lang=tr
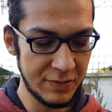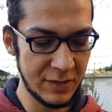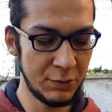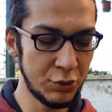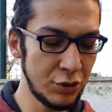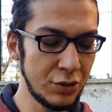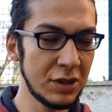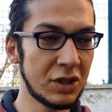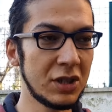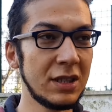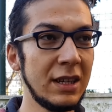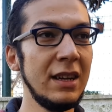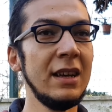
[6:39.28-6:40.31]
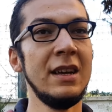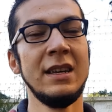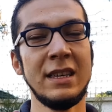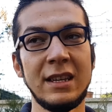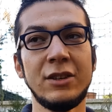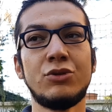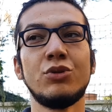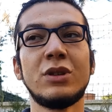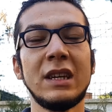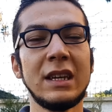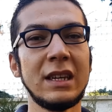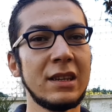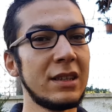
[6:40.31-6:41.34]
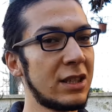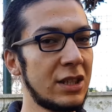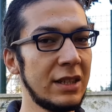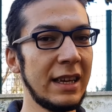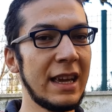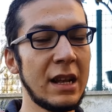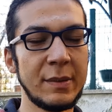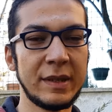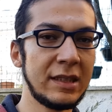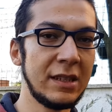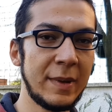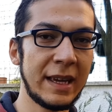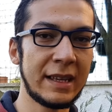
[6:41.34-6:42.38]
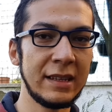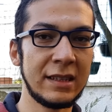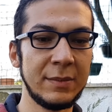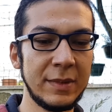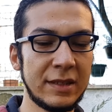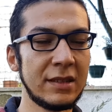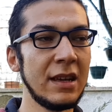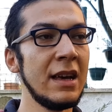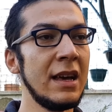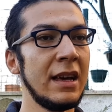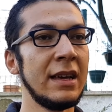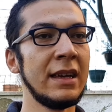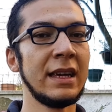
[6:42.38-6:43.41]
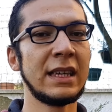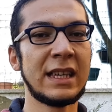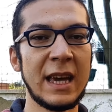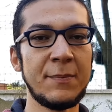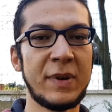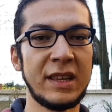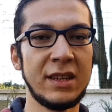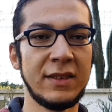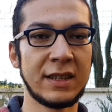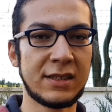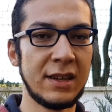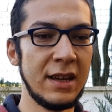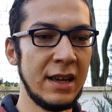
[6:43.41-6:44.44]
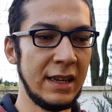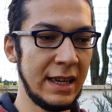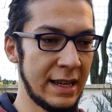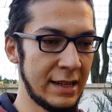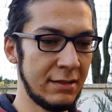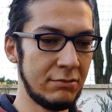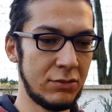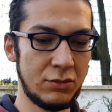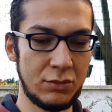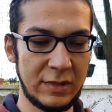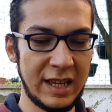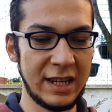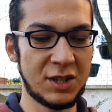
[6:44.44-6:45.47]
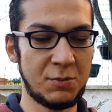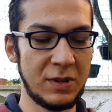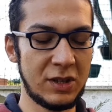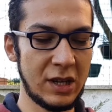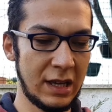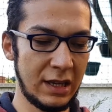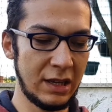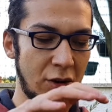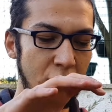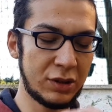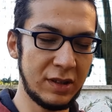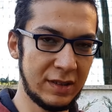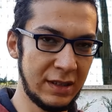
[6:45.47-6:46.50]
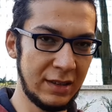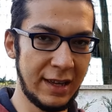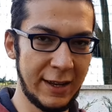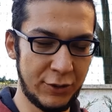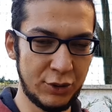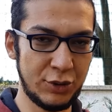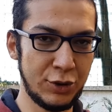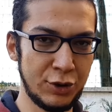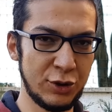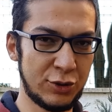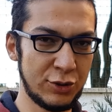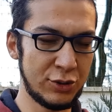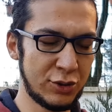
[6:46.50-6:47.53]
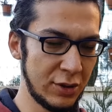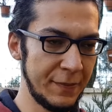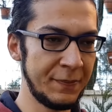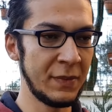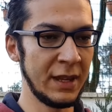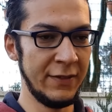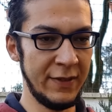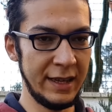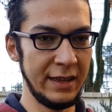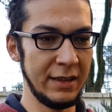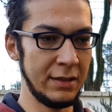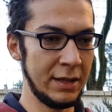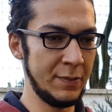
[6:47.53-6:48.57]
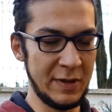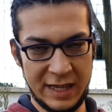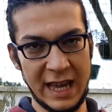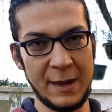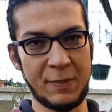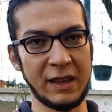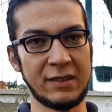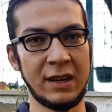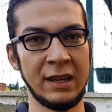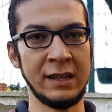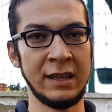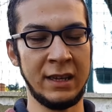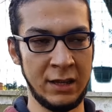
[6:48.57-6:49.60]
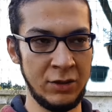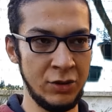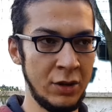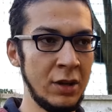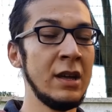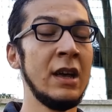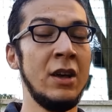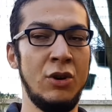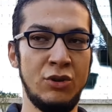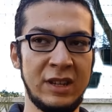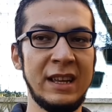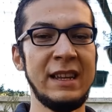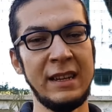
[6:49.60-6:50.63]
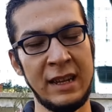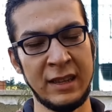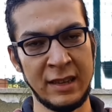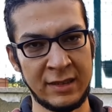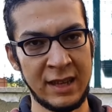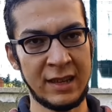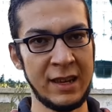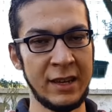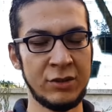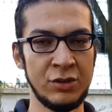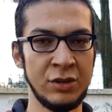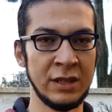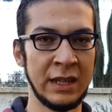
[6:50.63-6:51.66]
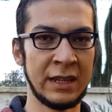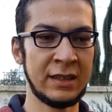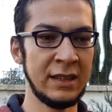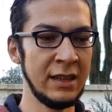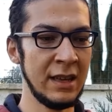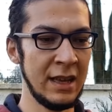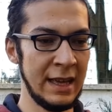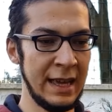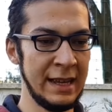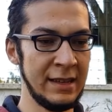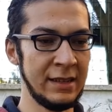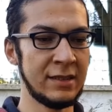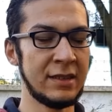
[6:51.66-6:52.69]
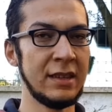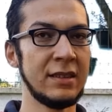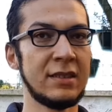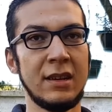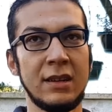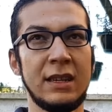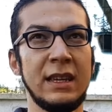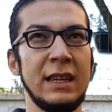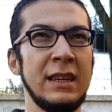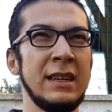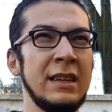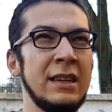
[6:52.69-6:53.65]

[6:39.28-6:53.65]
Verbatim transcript: Bunun dışında yine Türkiye'ye yıl içinde gelmesini beklediğimiz e, gamepad'i var. Yani geniş bir şey ortasına telefonu koyuyorsunuz ve e, bir gamepad haline geliyor. Özellikle destekleyen oyunlarda elinizde sanki e,